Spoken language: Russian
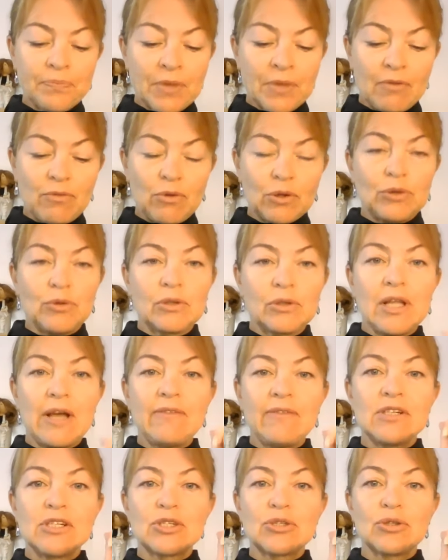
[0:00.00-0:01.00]
Вот, но
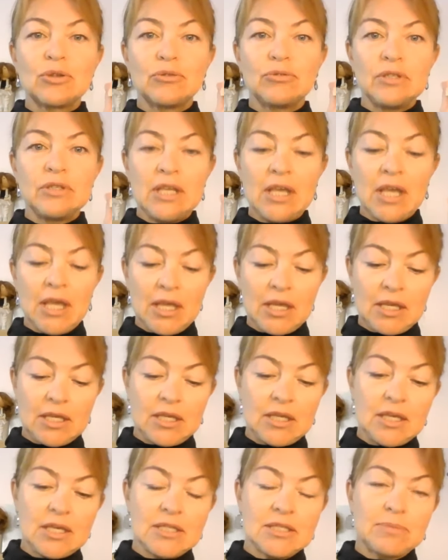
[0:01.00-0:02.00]
главное, что в ней
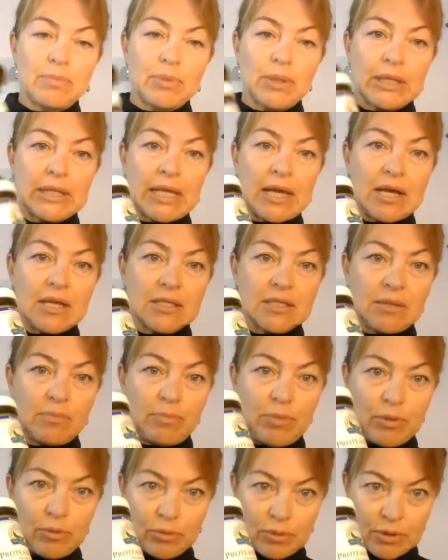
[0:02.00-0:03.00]
есть протеаза
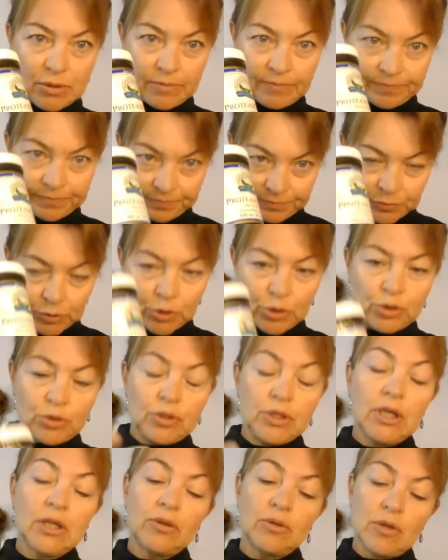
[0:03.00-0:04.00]
плюс плюс. Ну, еще
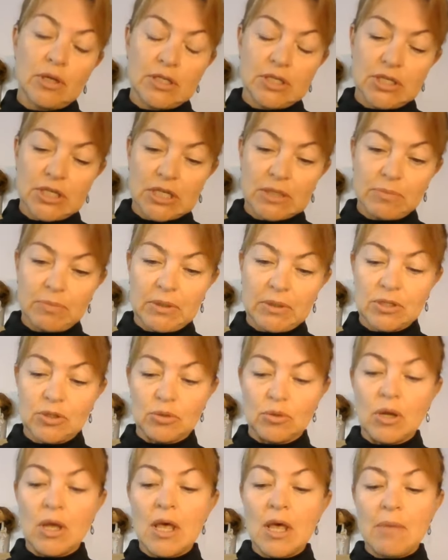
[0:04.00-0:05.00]
нет, но я сейчас
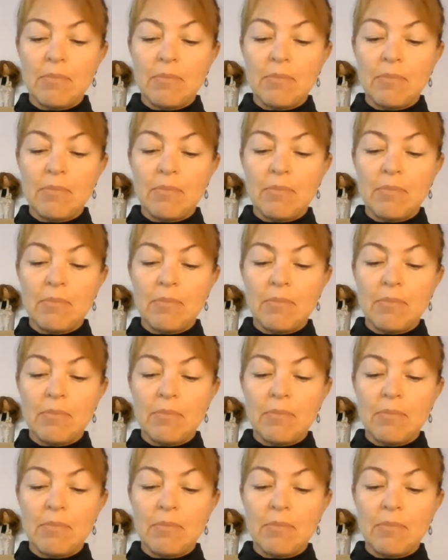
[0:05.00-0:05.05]
положу.